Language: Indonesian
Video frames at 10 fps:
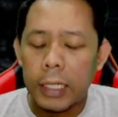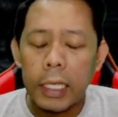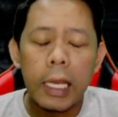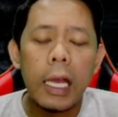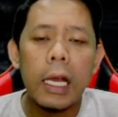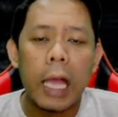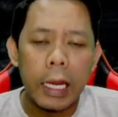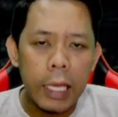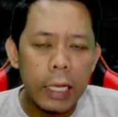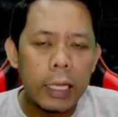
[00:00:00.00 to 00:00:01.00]
jadi uh,
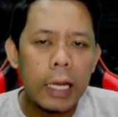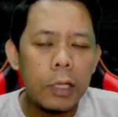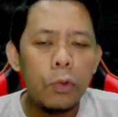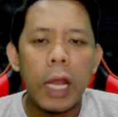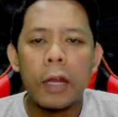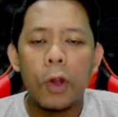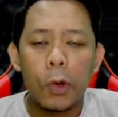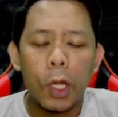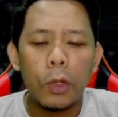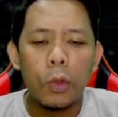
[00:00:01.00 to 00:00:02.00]
kalian tadi udah
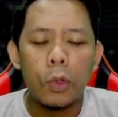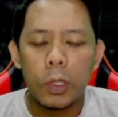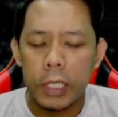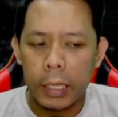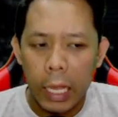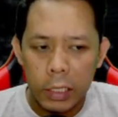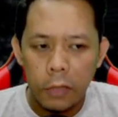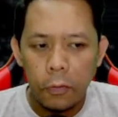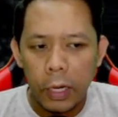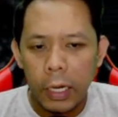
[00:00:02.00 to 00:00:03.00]
download untuk
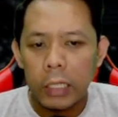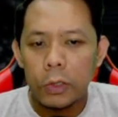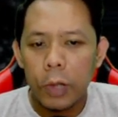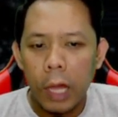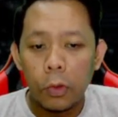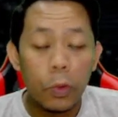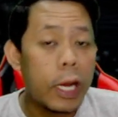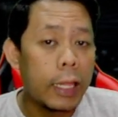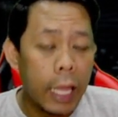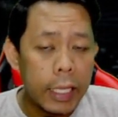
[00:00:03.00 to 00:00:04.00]
Z-Archiver dan juga untuk
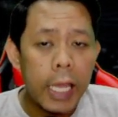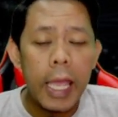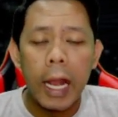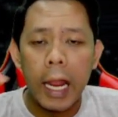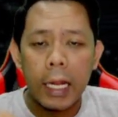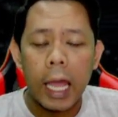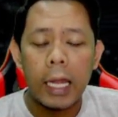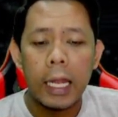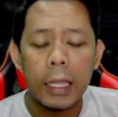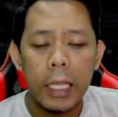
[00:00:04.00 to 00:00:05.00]
datanya yang ah,
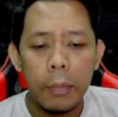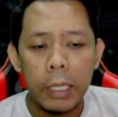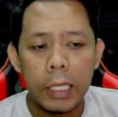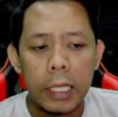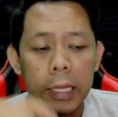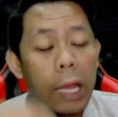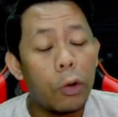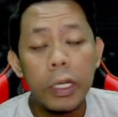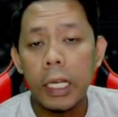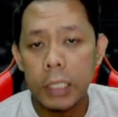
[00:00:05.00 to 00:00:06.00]
nanti Bang Satya
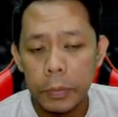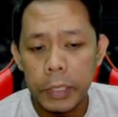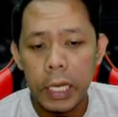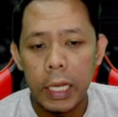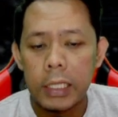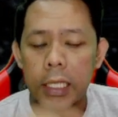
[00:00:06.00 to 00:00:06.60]
taruh di deskripsi ya guys.